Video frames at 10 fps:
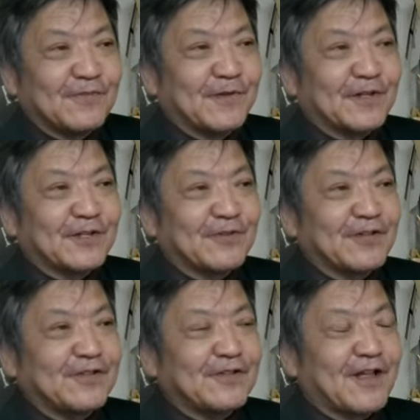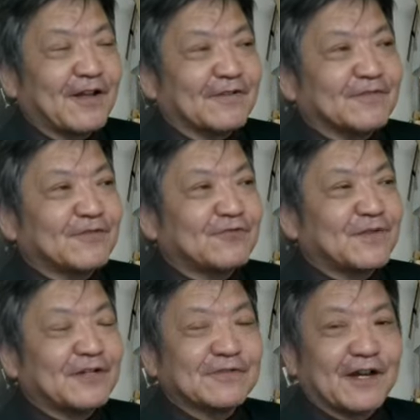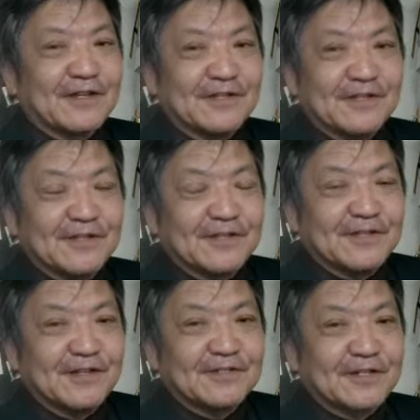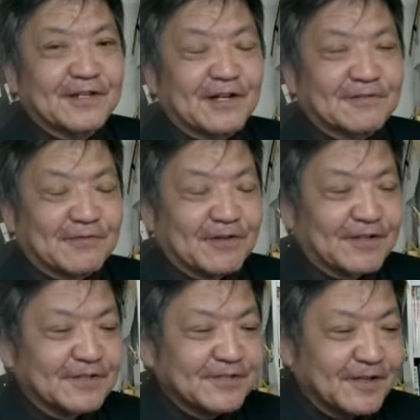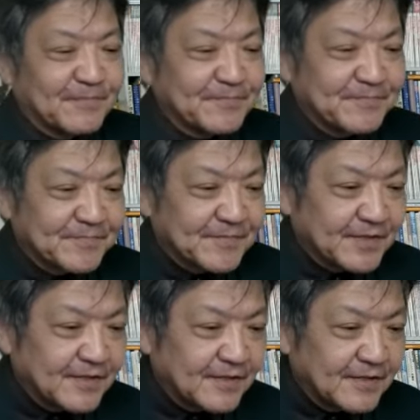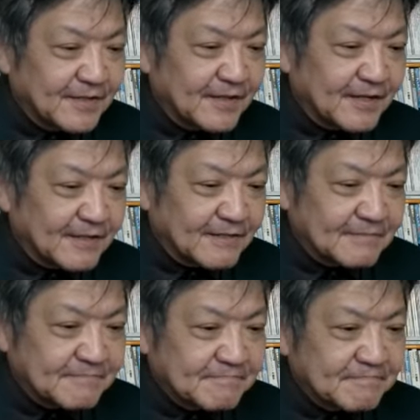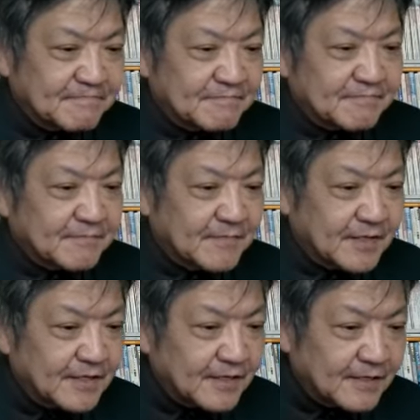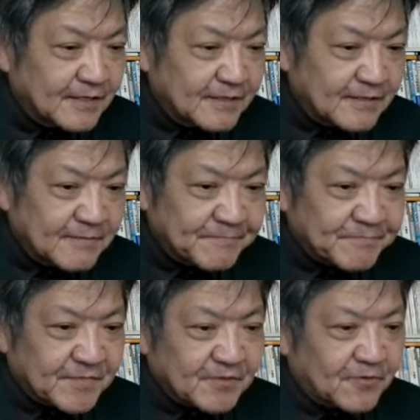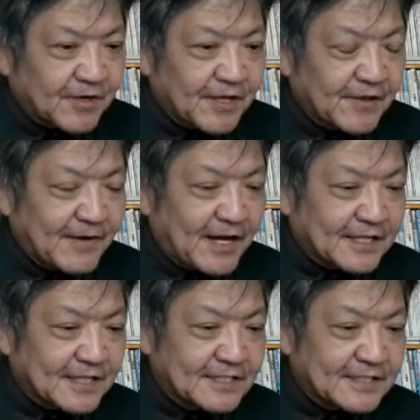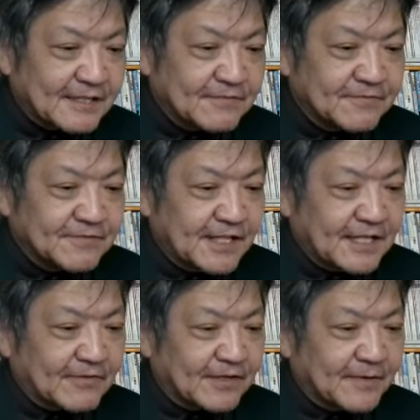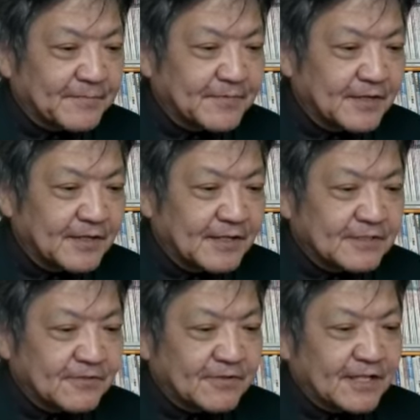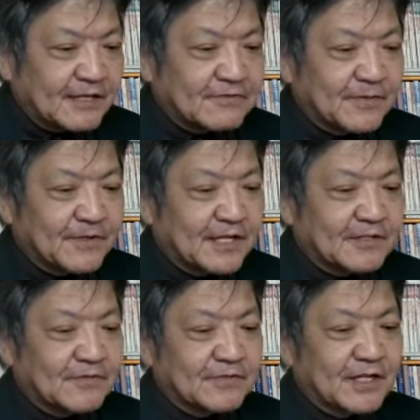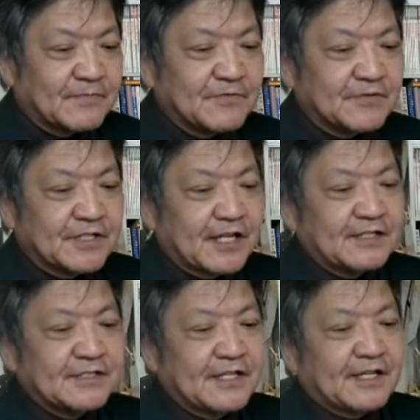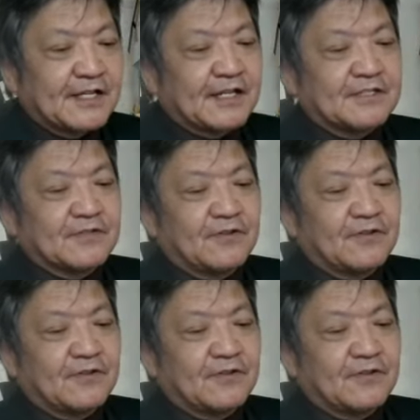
今までの1.6倍ぐらいですね、高くなるわけですね。えー、これは果たして偶然なのか。そうでなくても韓国ではムン・ジェイン政権時